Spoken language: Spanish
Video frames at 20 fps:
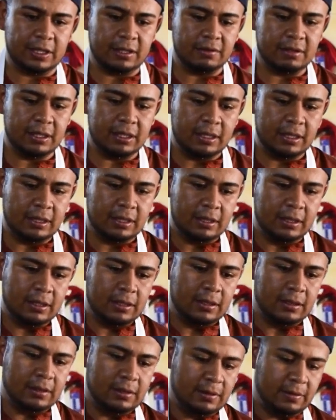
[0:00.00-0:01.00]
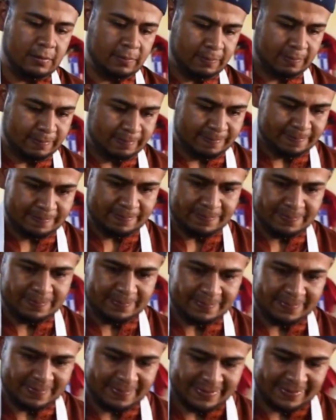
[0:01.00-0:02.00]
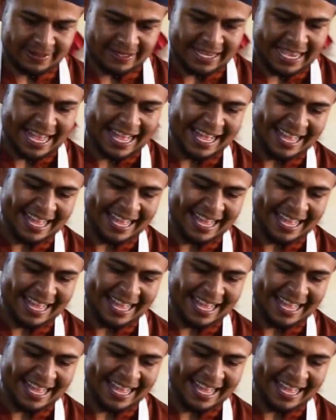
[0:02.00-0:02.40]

dice, aquí no nos andamos con cosas,